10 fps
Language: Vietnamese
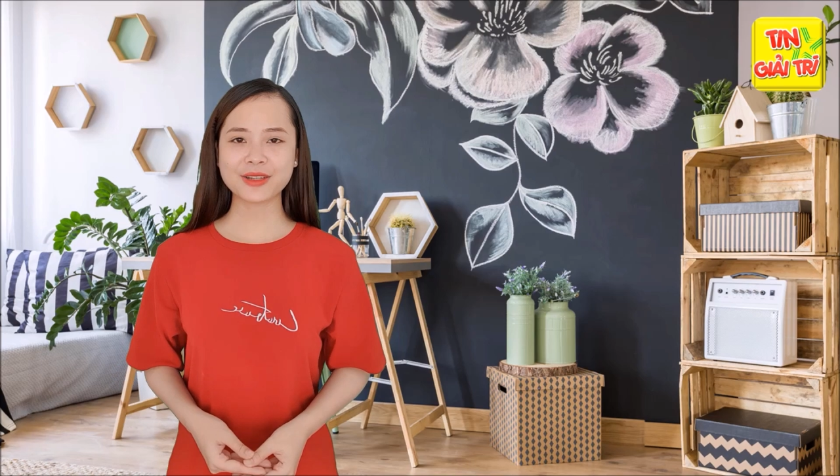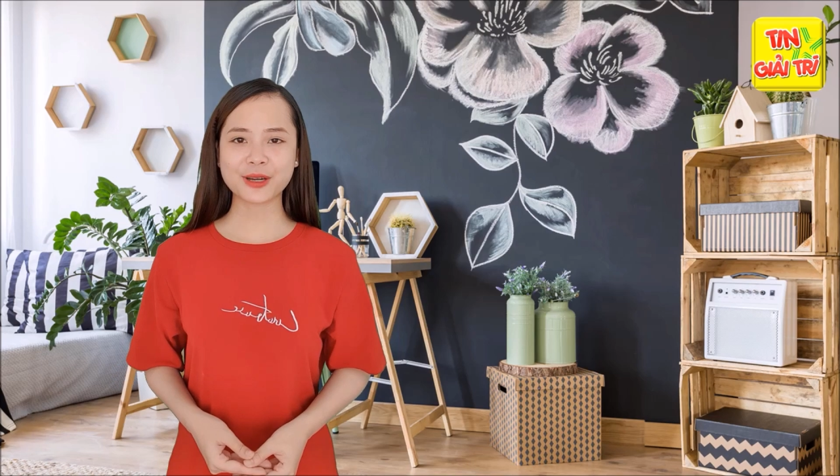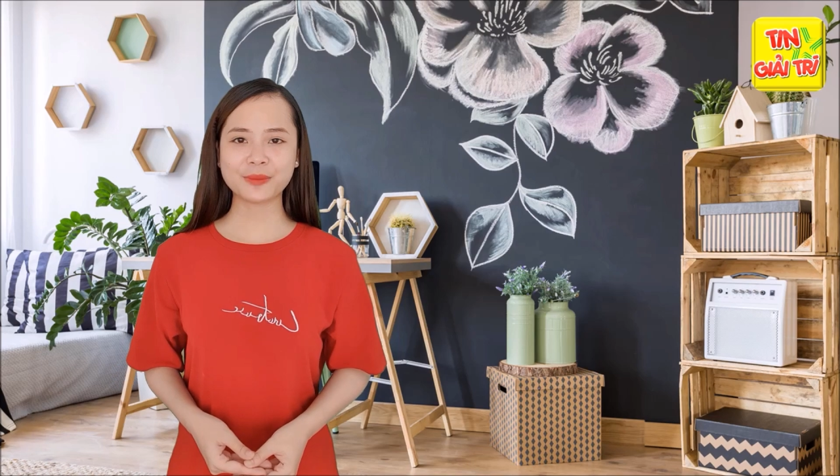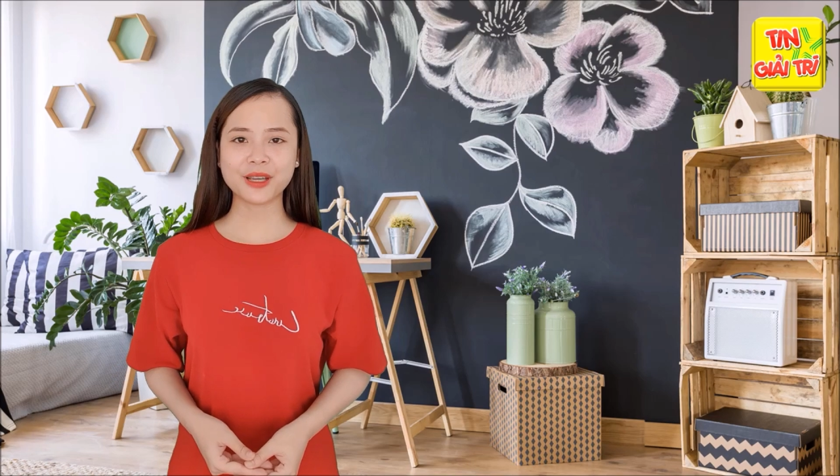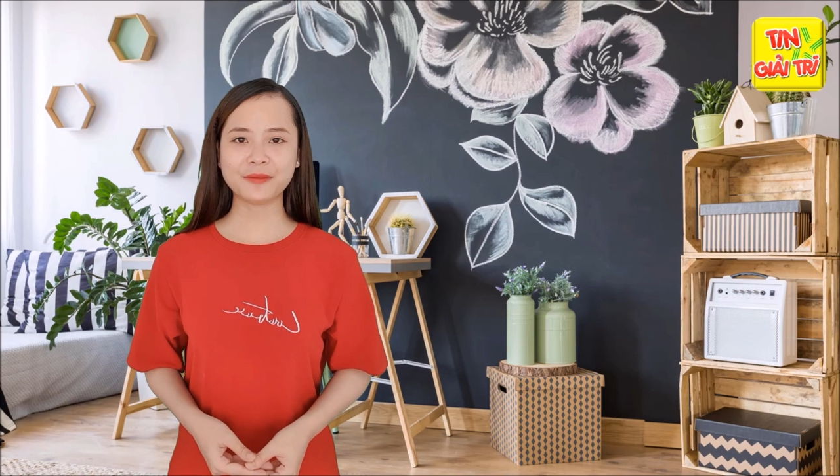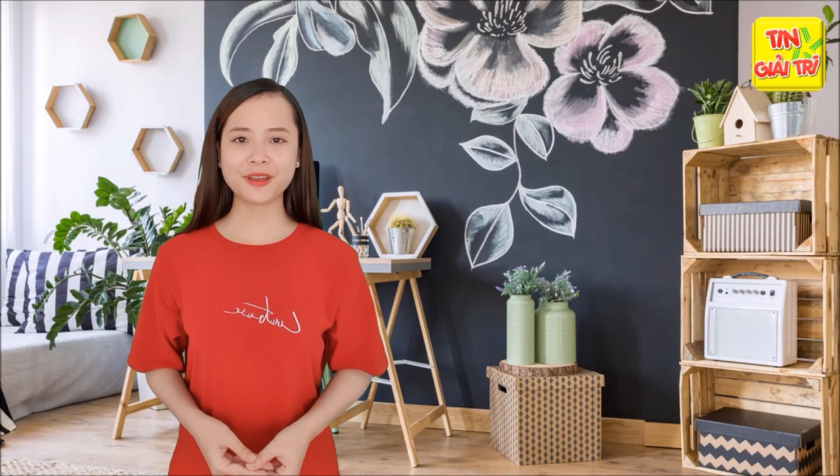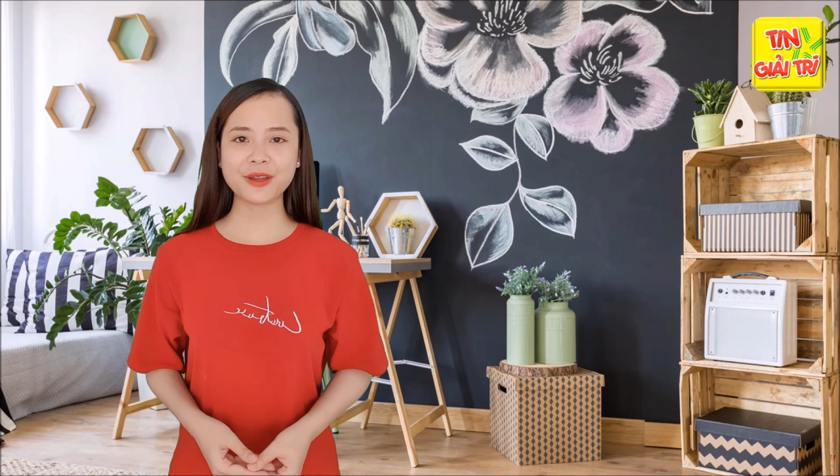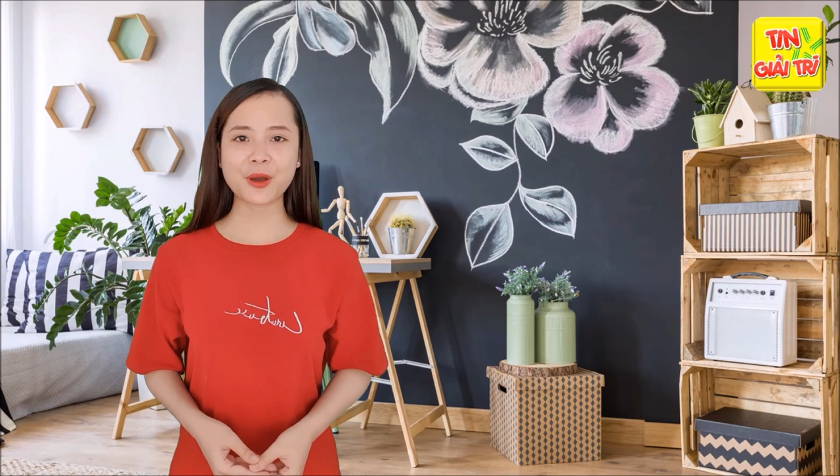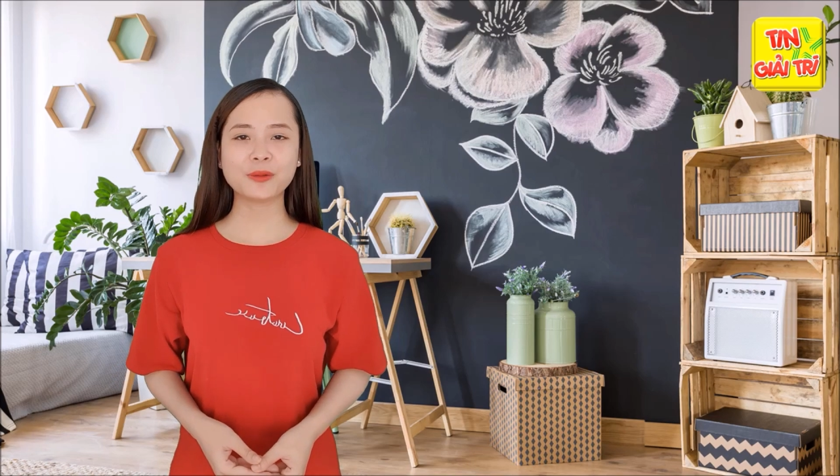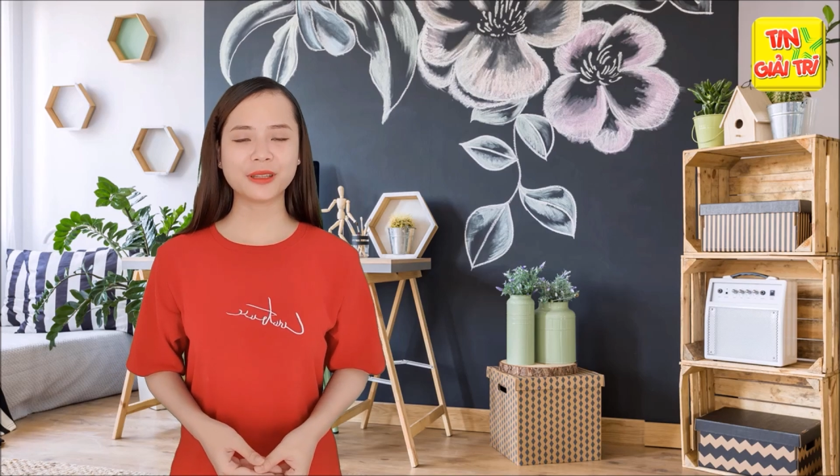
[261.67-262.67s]
trong những
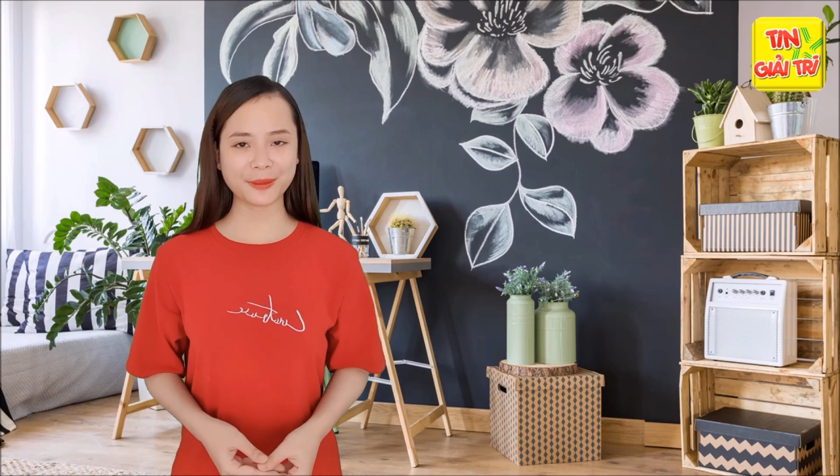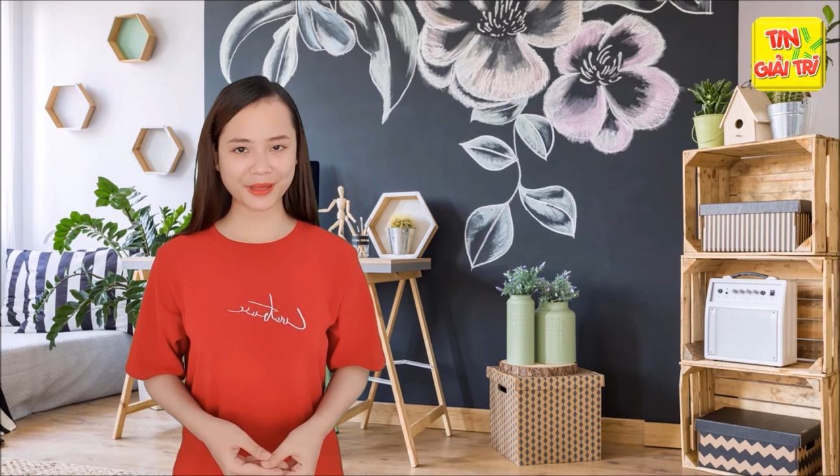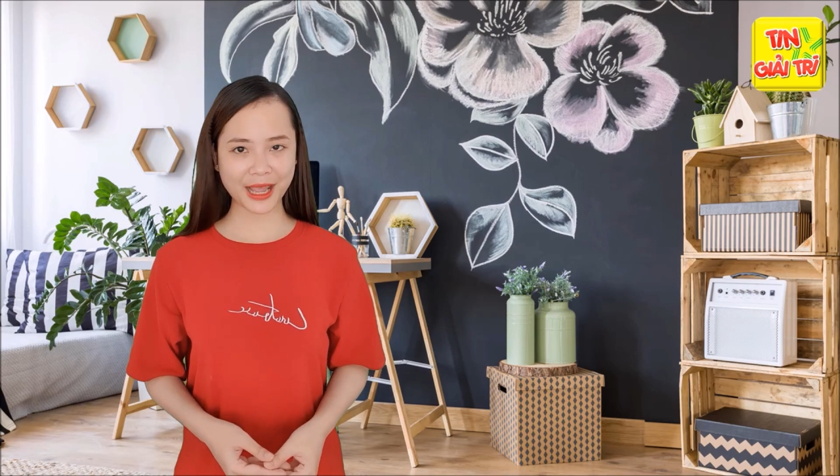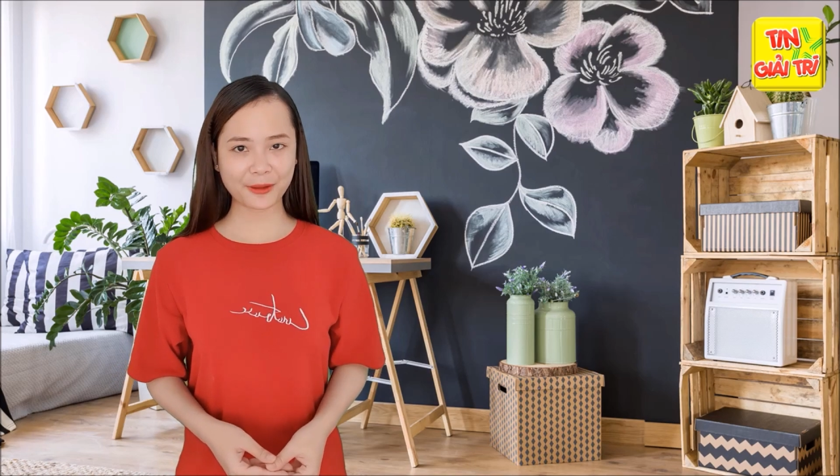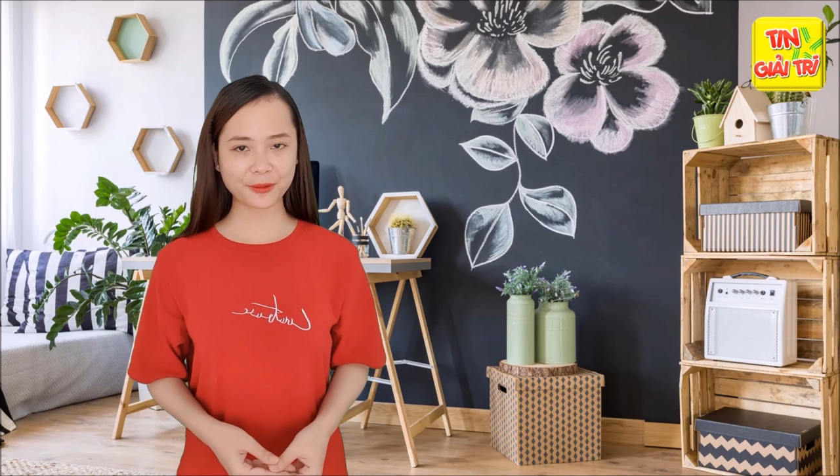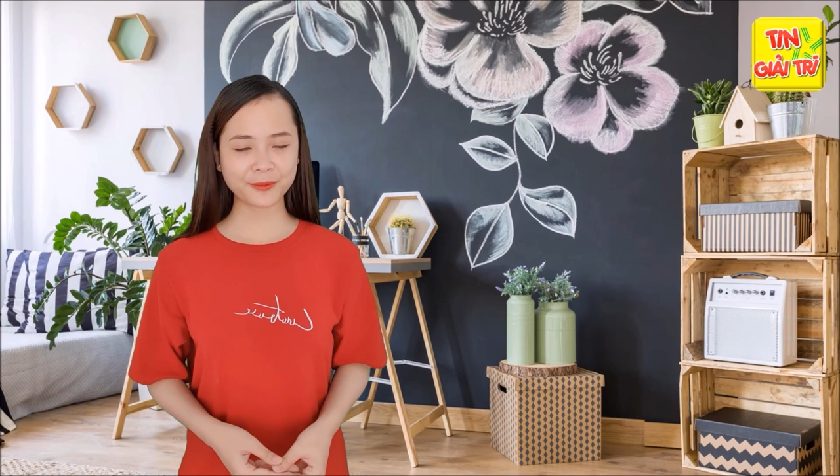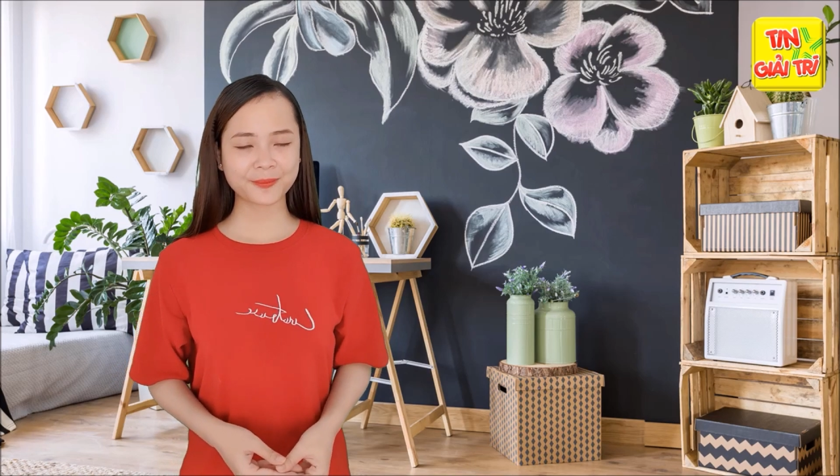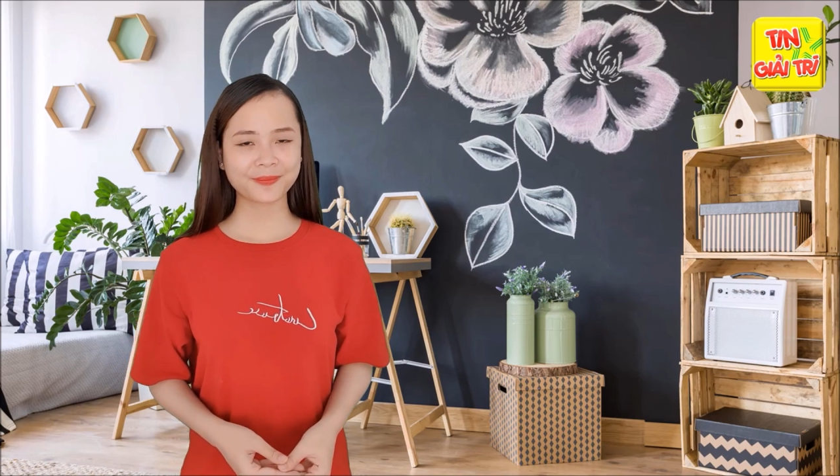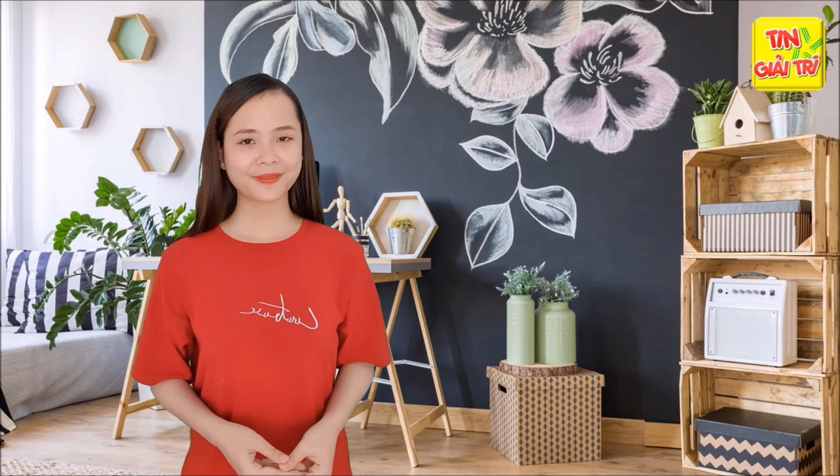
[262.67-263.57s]
video tiếp theo.